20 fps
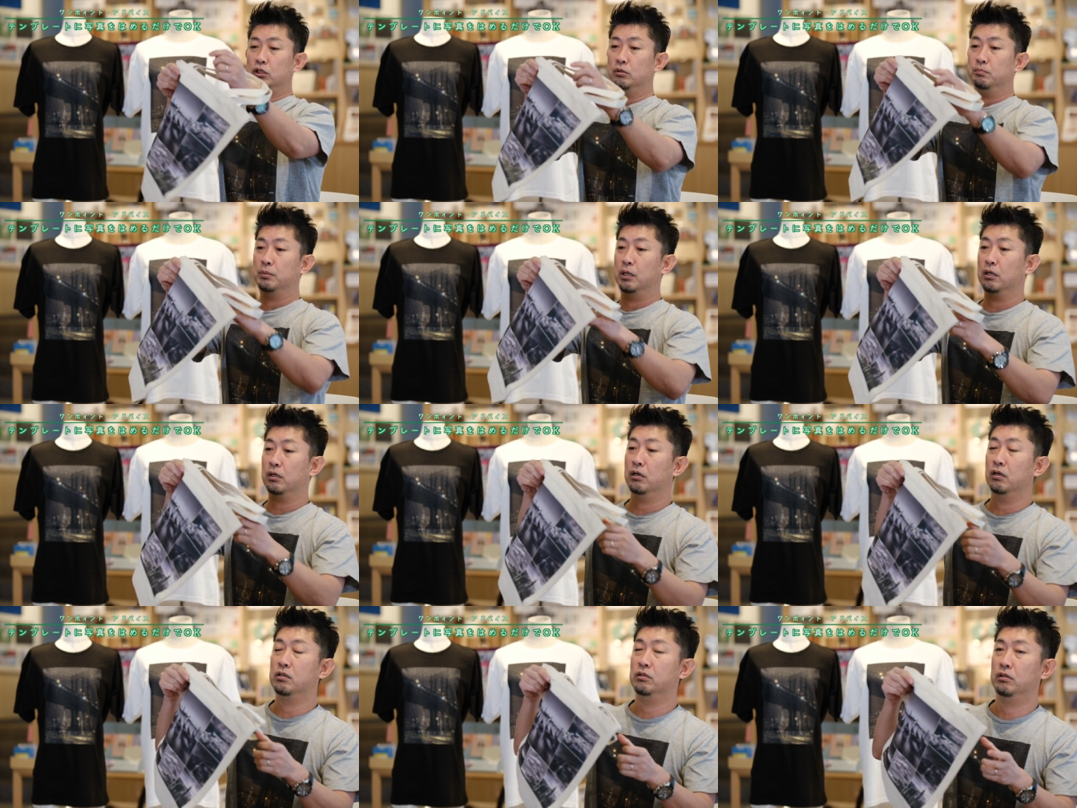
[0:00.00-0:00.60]
真
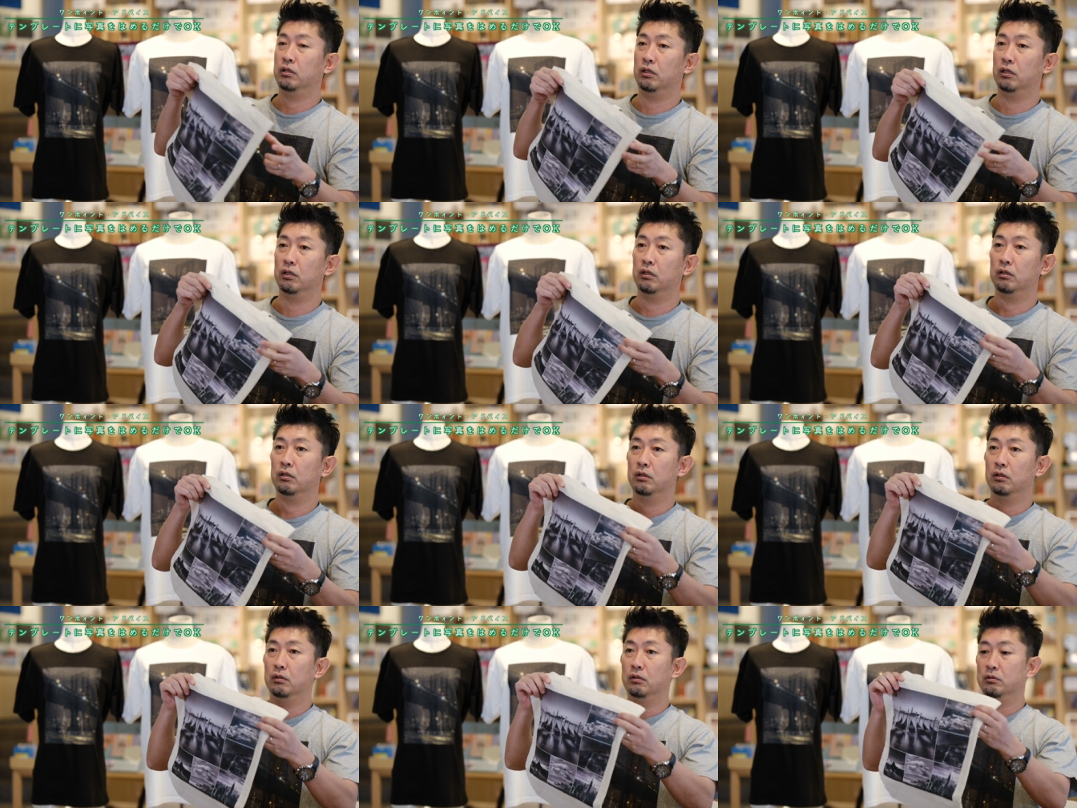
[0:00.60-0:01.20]
ばっかりで
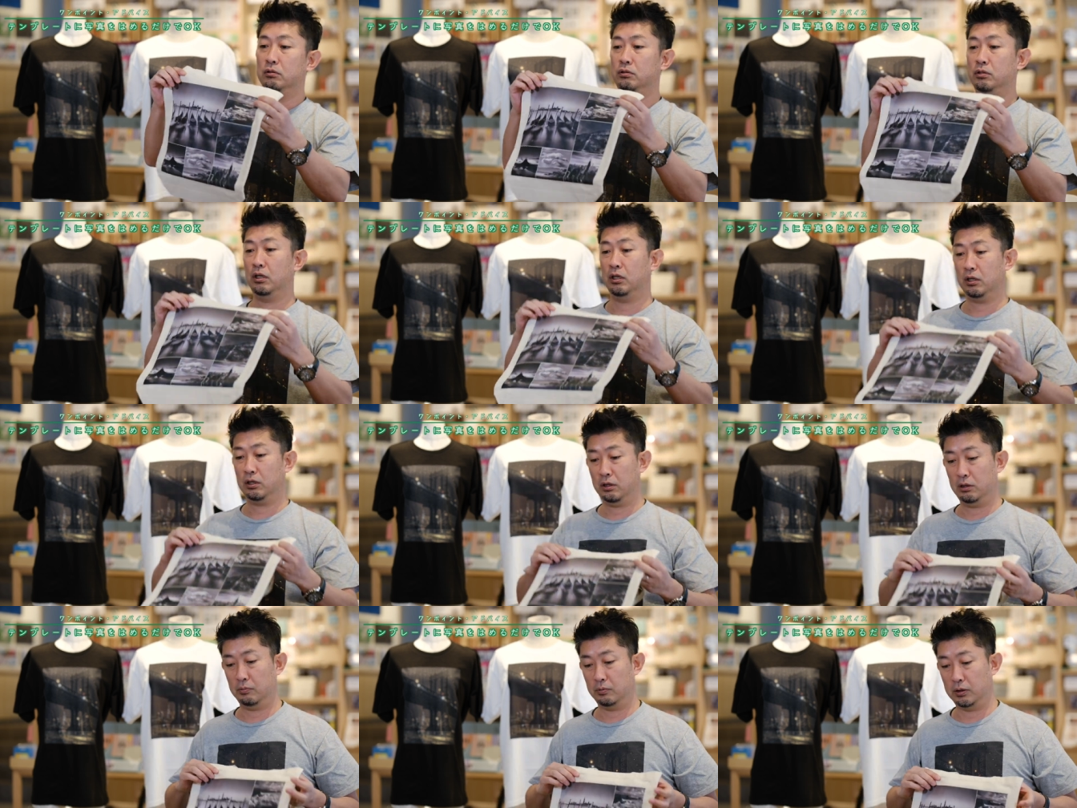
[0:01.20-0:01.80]
仕上
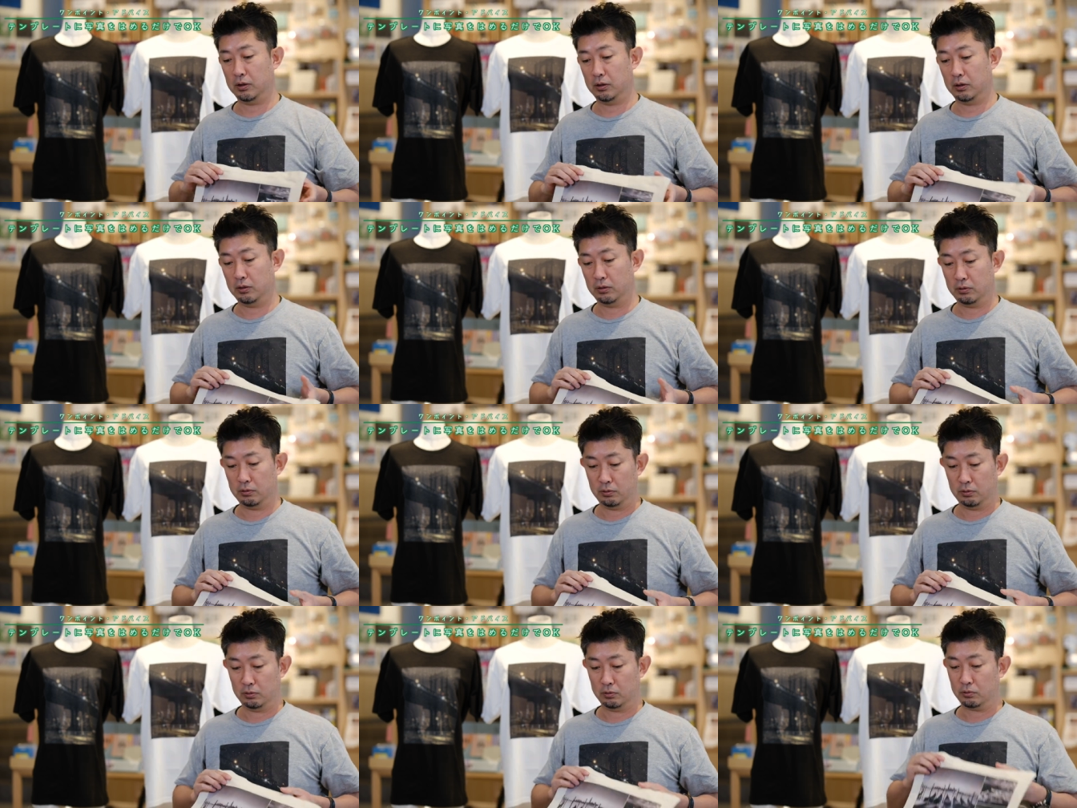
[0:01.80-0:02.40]
げれば
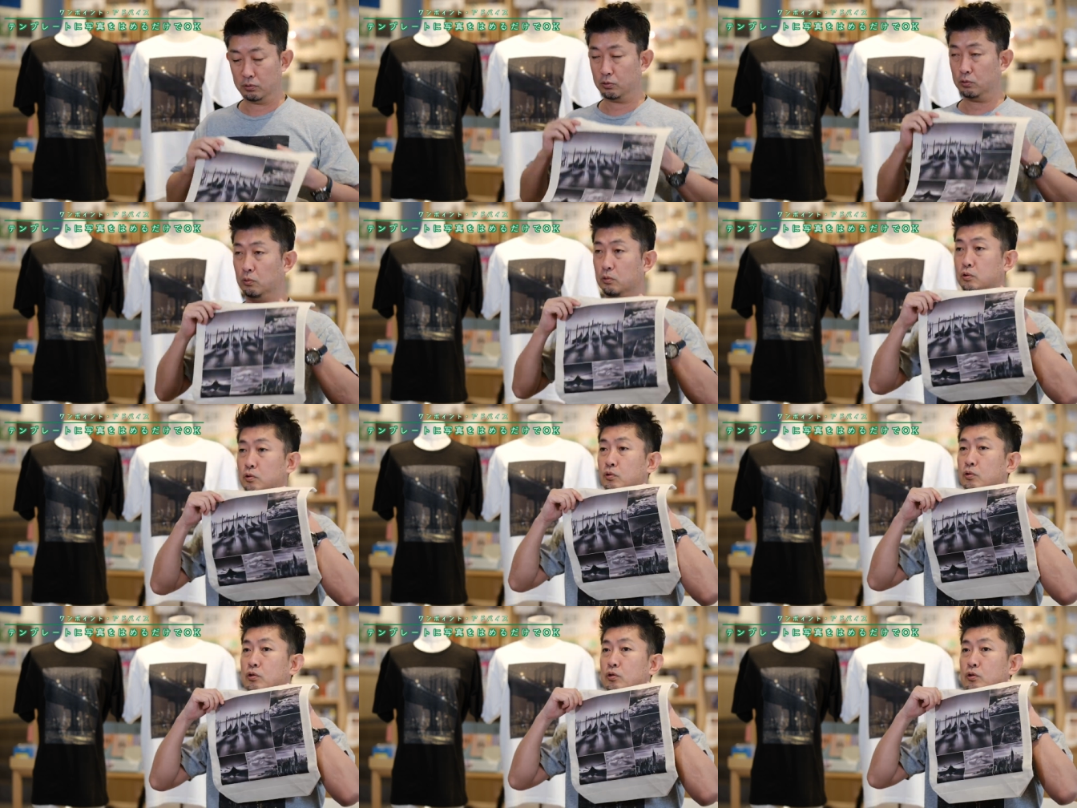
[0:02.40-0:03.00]
すご
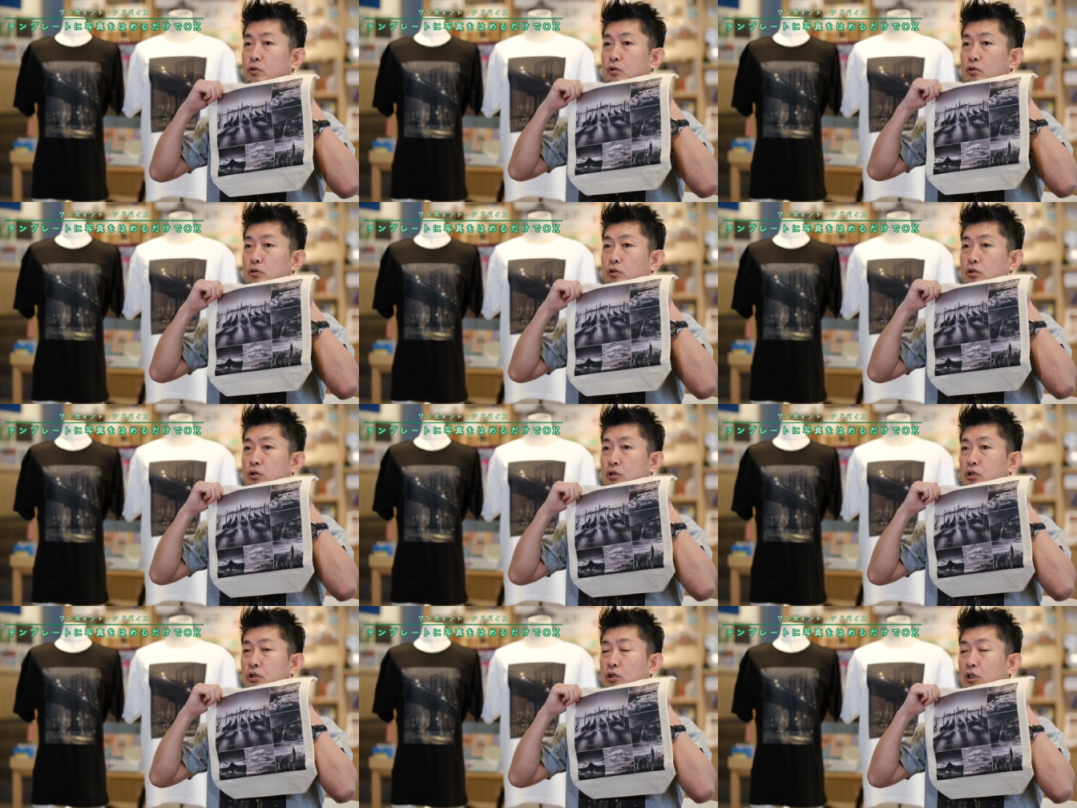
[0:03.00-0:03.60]
く
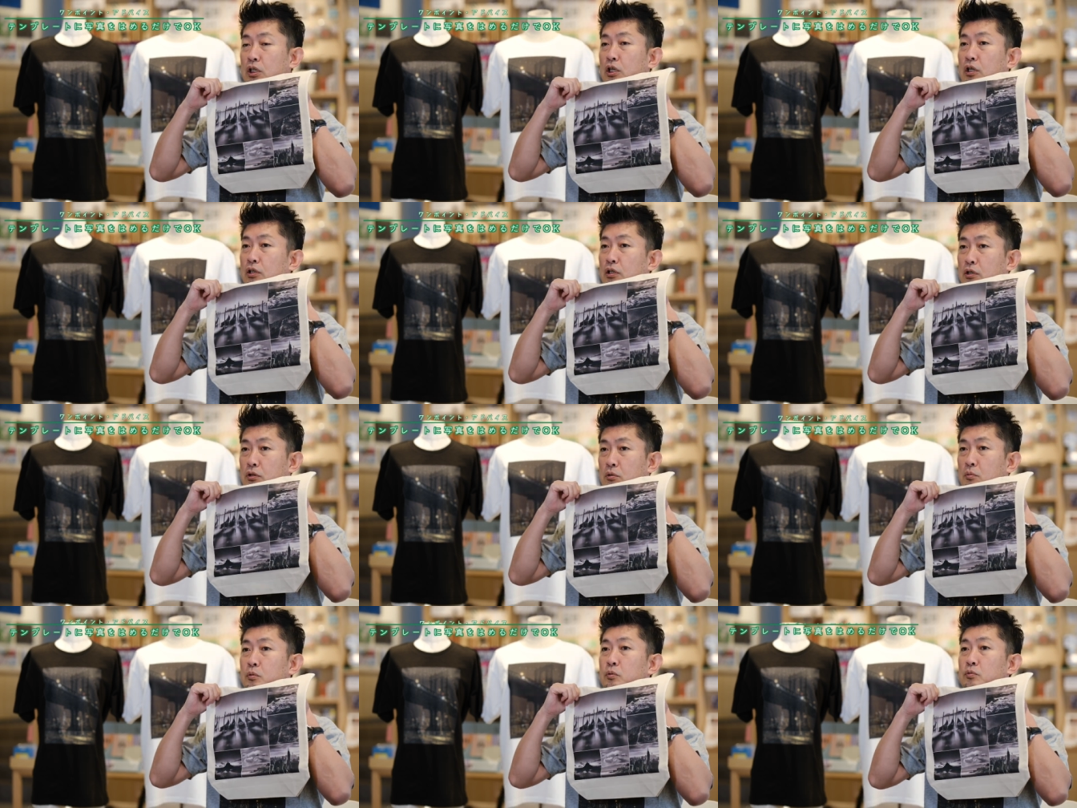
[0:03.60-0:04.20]
いいんじゃないか
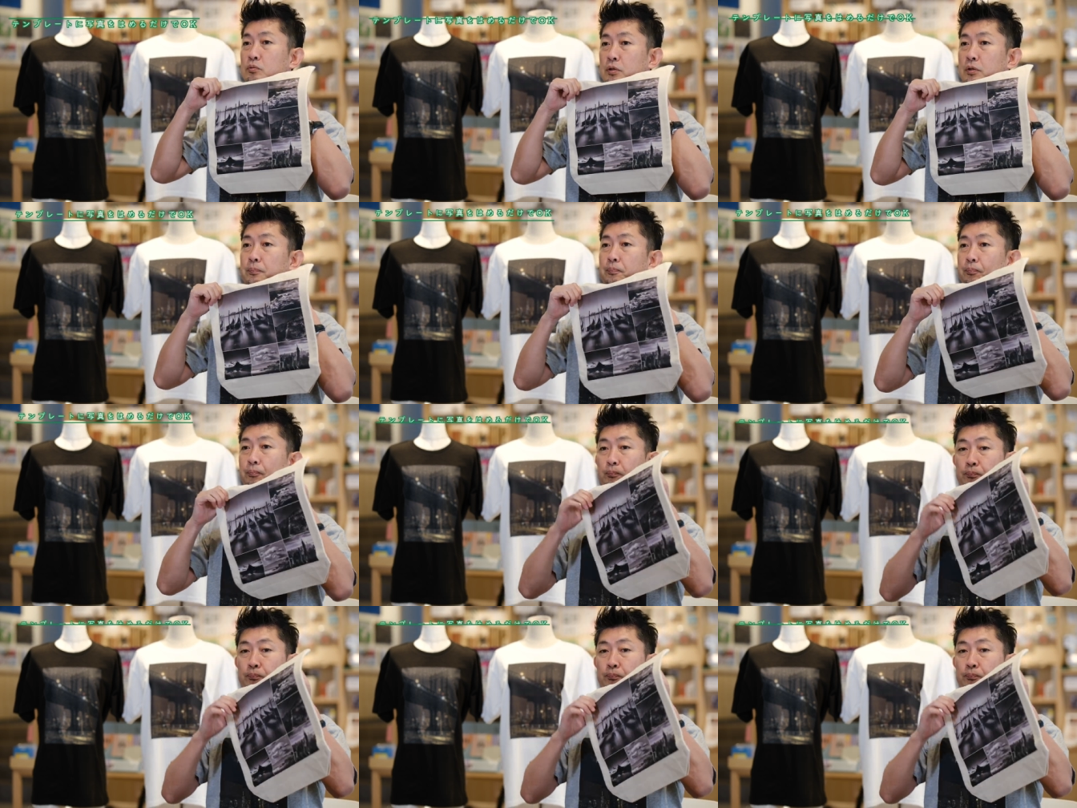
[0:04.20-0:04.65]
なと思うね、